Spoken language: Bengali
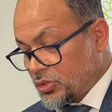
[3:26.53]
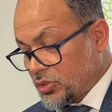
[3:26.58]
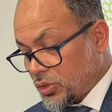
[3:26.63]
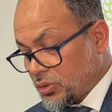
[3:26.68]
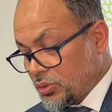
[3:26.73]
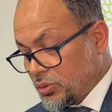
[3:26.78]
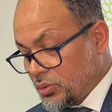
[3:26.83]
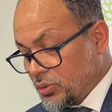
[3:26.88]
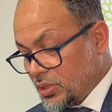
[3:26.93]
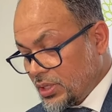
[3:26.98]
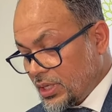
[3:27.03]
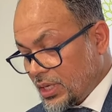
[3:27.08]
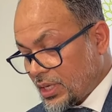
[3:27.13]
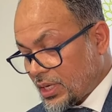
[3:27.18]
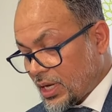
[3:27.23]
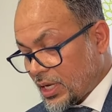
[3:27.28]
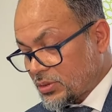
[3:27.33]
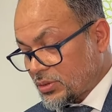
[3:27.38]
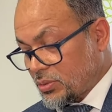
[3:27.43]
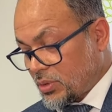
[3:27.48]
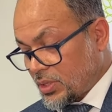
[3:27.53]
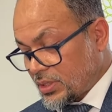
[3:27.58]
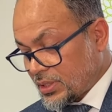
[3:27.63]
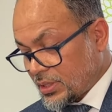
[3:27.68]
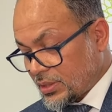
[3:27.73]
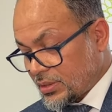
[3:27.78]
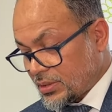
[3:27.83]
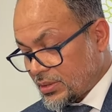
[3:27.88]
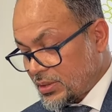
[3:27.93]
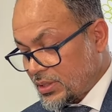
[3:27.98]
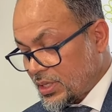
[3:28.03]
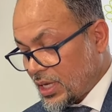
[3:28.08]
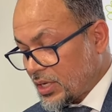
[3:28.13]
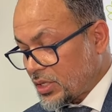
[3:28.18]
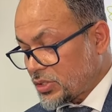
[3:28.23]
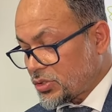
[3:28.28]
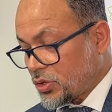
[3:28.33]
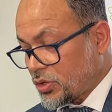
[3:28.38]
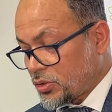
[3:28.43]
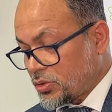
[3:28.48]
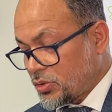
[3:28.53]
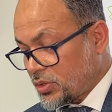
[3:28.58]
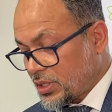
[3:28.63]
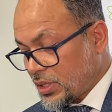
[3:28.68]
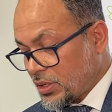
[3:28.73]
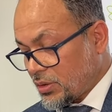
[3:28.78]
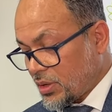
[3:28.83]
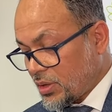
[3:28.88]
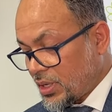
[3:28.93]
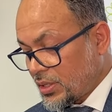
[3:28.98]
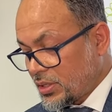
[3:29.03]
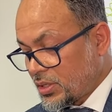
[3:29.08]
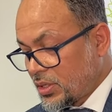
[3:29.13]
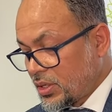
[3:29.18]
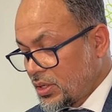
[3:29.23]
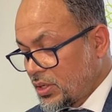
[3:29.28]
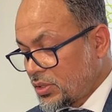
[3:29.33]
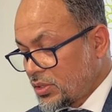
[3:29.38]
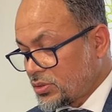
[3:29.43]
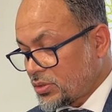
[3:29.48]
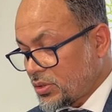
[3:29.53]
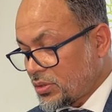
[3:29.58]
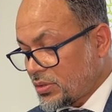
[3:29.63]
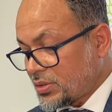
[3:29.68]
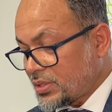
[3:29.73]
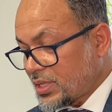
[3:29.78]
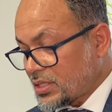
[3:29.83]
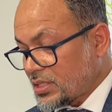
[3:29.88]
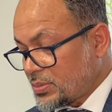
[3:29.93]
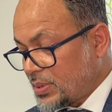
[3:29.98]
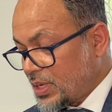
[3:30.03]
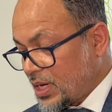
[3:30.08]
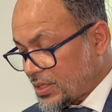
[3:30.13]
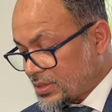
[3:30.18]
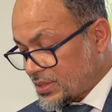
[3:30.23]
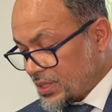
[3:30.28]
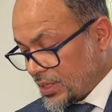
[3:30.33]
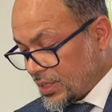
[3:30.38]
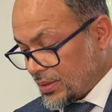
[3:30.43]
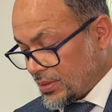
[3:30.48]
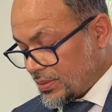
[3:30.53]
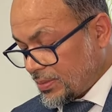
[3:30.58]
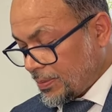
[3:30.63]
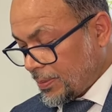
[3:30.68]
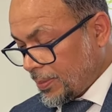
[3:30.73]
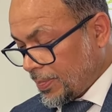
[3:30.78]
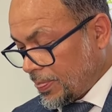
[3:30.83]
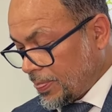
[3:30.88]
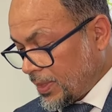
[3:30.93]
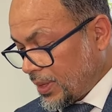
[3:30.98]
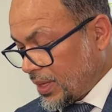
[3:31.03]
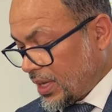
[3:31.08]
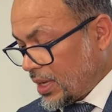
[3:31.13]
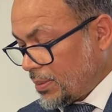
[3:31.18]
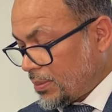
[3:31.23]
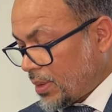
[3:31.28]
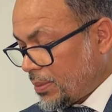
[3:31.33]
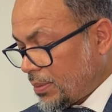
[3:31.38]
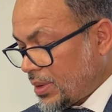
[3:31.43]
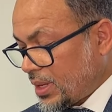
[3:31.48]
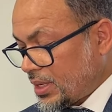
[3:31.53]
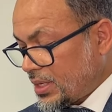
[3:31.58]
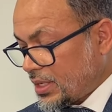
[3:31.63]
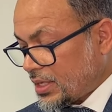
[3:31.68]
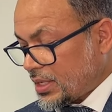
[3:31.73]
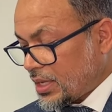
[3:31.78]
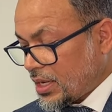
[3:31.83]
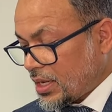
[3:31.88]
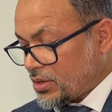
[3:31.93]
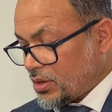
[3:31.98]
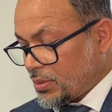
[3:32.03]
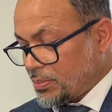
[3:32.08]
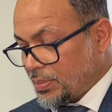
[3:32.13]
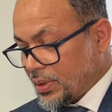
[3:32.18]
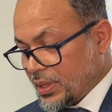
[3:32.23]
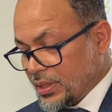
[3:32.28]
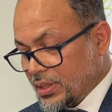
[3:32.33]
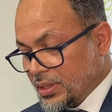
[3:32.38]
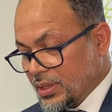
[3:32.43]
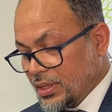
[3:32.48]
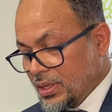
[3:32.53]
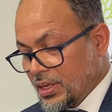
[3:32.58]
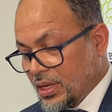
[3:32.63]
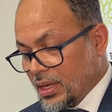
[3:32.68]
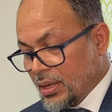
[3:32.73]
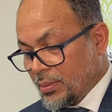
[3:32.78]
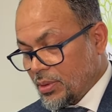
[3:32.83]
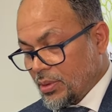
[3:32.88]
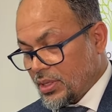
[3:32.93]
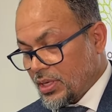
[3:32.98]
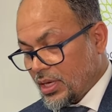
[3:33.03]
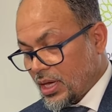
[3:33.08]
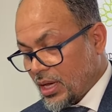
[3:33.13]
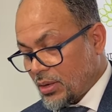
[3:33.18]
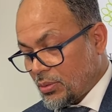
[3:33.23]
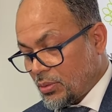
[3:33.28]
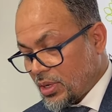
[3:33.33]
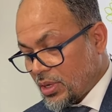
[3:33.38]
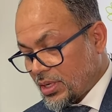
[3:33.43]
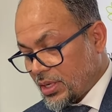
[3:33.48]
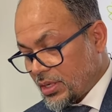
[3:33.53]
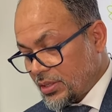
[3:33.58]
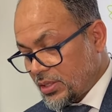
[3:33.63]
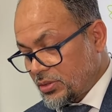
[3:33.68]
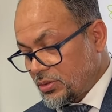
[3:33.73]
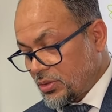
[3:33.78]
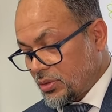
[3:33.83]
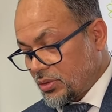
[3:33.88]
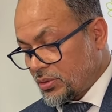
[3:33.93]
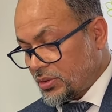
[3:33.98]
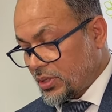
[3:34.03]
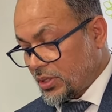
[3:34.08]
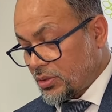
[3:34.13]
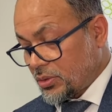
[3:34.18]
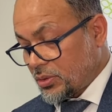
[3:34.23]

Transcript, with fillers: যত্ন নিয়ে কাজ করেছেন তাকে সহযোগিতা করেন সৈয়দ তাজবির হাসান এই মামলাটি কেয়ার কোম্পানি এবং কেয়ার ওয়ার্কারদের জন্য অত্যন্ত